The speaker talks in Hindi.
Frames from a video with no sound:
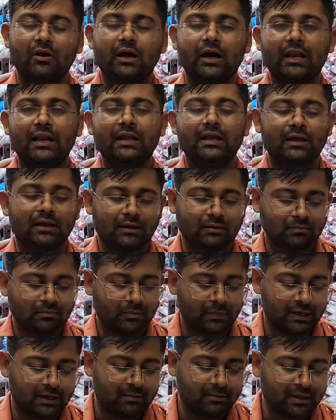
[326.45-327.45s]
खाली
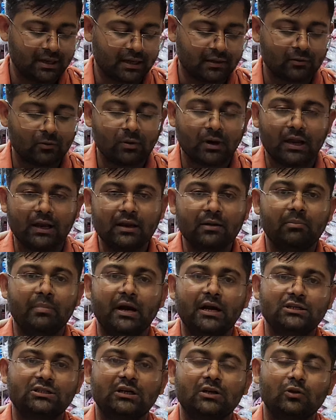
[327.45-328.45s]
मतलब ये कहता हूँ खाली
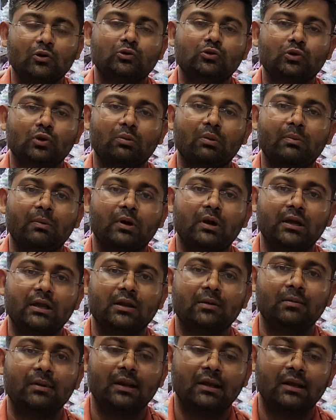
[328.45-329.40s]
बेडशीट दो सौ रुपये में कहीं नहीं